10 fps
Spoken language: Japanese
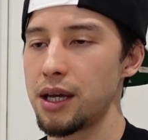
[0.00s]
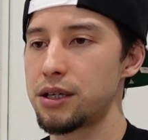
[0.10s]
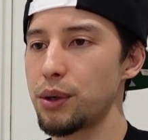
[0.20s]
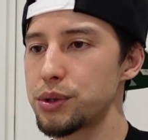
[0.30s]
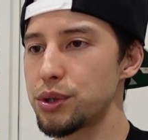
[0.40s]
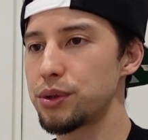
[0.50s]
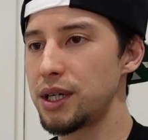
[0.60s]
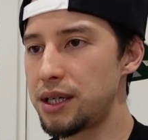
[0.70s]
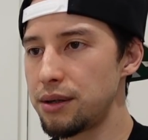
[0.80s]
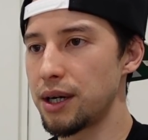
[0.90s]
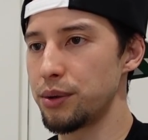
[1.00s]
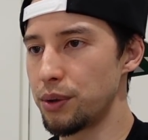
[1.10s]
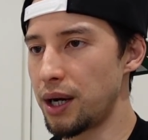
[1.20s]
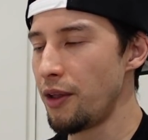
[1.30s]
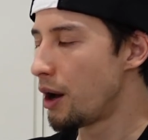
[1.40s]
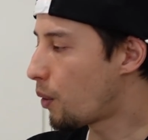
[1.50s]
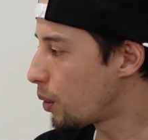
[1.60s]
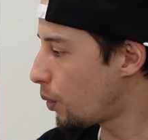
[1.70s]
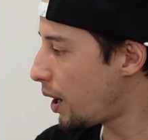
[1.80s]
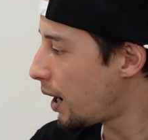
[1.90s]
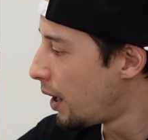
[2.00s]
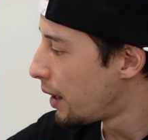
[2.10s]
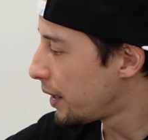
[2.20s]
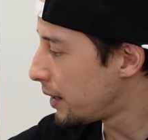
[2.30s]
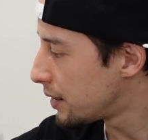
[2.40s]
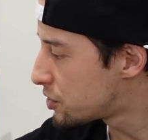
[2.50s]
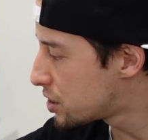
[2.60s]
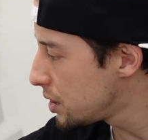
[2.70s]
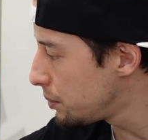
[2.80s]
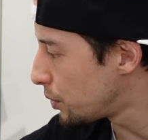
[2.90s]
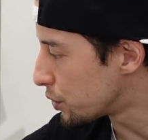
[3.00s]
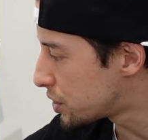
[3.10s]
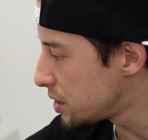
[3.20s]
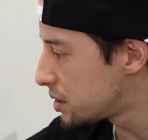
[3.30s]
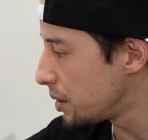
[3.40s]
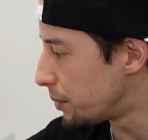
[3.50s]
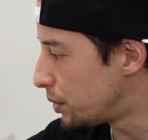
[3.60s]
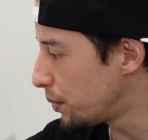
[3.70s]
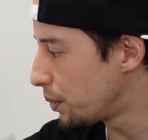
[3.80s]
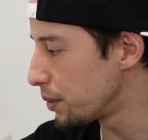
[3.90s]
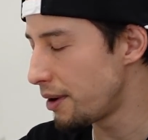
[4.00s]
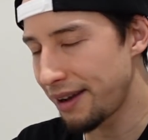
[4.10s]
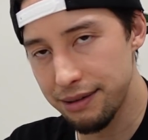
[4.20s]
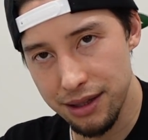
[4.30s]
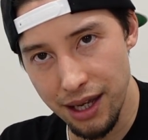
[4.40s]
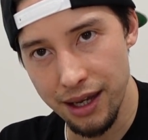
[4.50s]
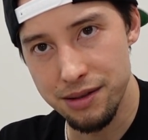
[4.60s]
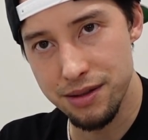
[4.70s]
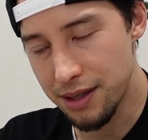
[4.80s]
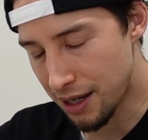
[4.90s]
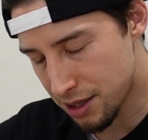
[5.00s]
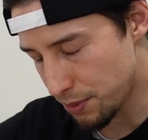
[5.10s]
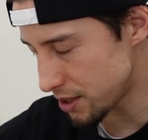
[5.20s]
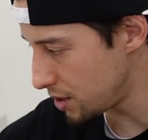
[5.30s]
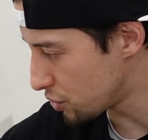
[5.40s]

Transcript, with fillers: 強調できるかどうか。ここは、えー、チームのシステムどうこうではなくて、八村選